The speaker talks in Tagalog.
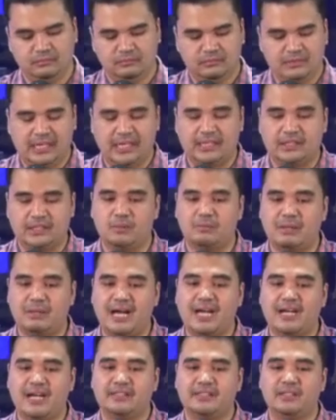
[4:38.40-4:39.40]
Ito,
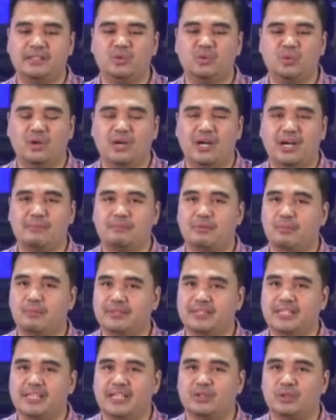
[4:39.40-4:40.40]
maaari din ho nga
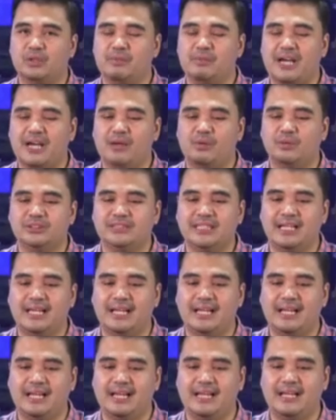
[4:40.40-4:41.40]
pumatay no para ho
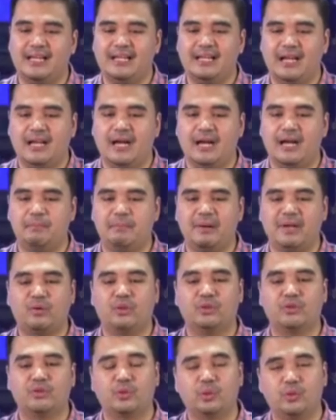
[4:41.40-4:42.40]
sa uh,
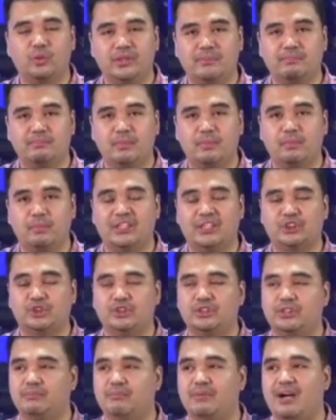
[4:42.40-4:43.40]
pagkontrol ng
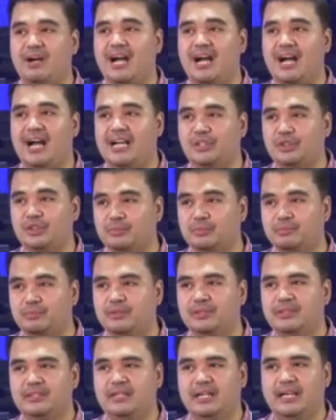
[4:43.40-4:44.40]
populasyon ng mga hayop.
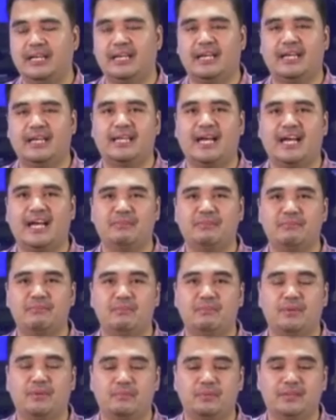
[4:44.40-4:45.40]
Ayan, animal
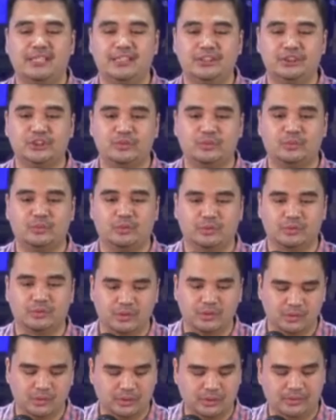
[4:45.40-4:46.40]
population
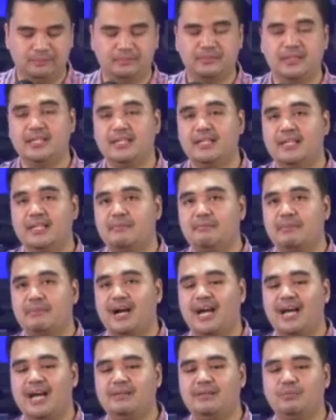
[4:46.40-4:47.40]
control.
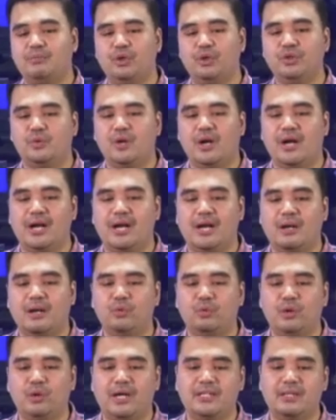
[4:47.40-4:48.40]
Pang-anim ho, yung uh,
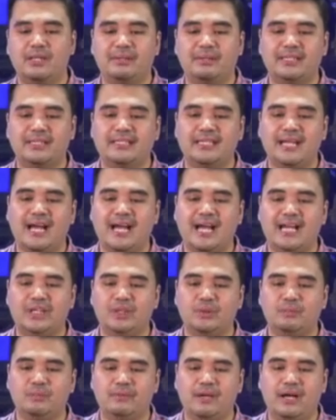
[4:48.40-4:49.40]
kung ang namatay na
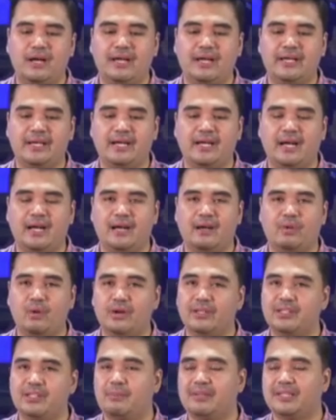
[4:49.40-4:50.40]
hayop ay uh, kung
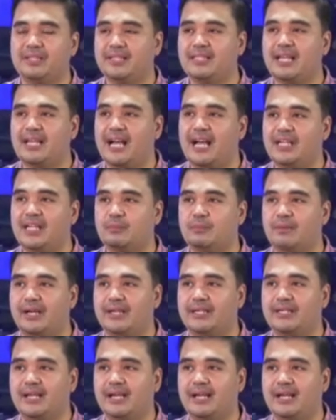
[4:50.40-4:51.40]
ang namatay na hayop
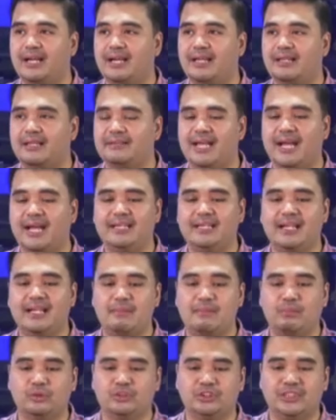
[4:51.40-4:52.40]
ay uh, dahil nga
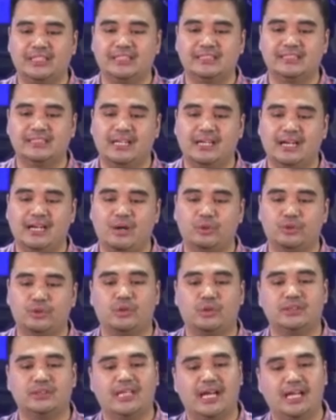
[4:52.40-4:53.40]
po sa isang uh,
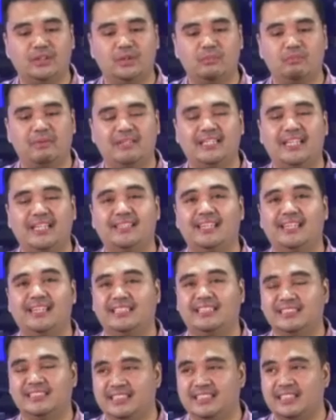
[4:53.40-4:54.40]
otorisadong
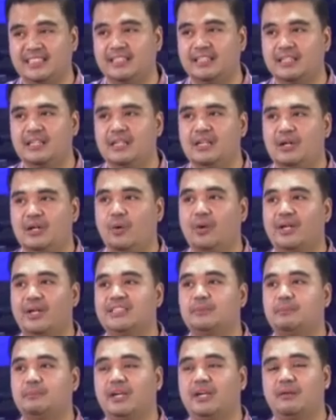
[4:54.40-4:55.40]
pananaliksik o
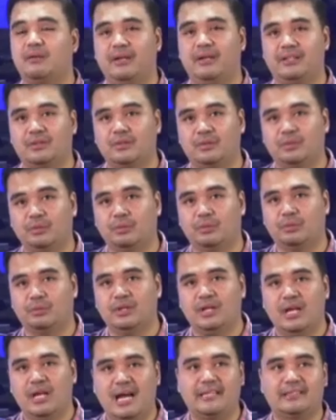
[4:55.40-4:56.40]
eksperimento.
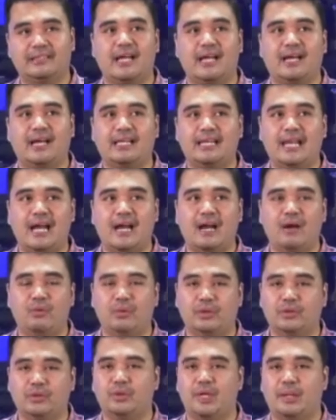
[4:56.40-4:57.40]
At uh, kailangan ho
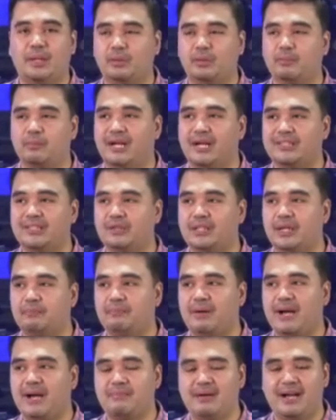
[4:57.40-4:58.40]
ito ay aprobado ng
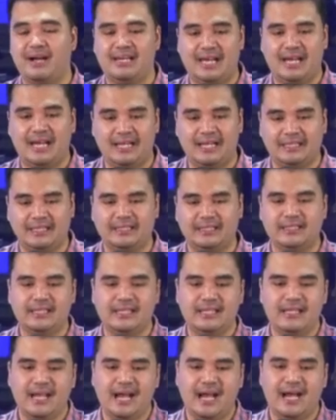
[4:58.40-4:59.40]
pamahalaan.
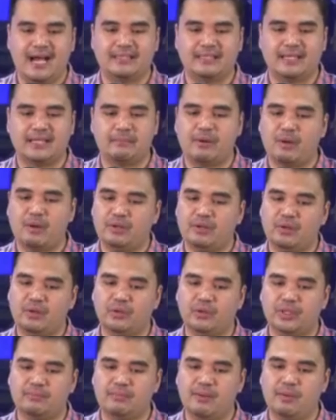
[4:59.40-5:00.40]
At uh, panghuli ho,
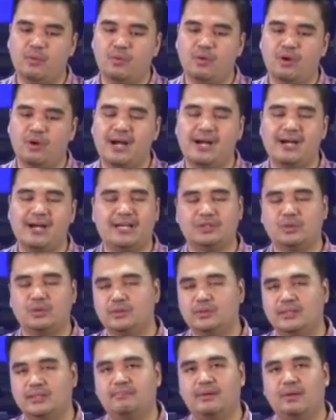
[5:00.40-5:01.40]
yung iba hong uh,
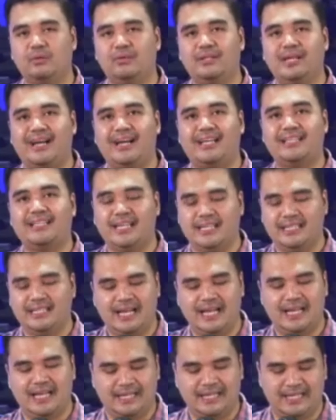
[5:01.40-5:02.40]
katulad pa ho na
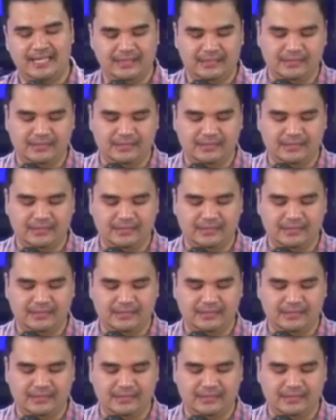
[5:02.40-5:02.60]
kadahilanan.